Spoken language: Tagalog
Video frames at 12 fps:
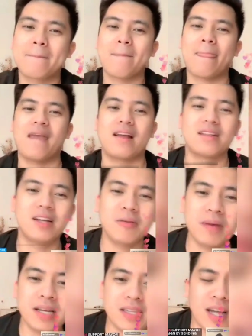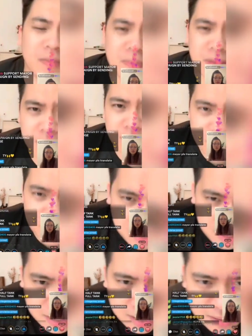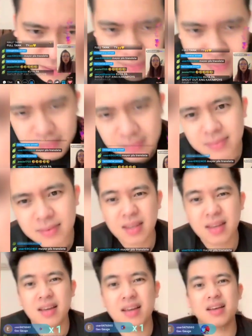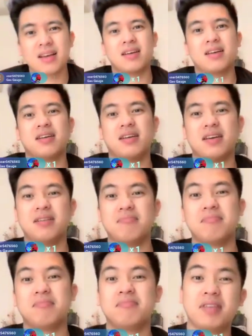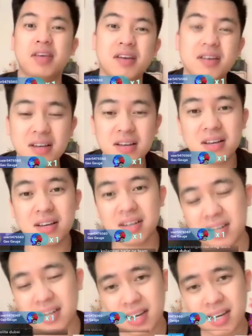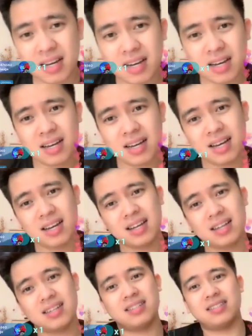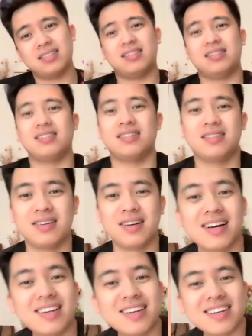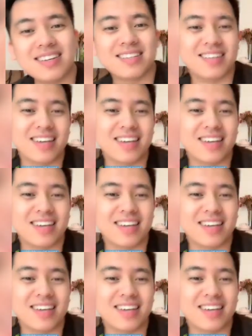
They're my top gifters. Wow. Oh, like Ninang Mercy, Ninang Wana, uh, ah.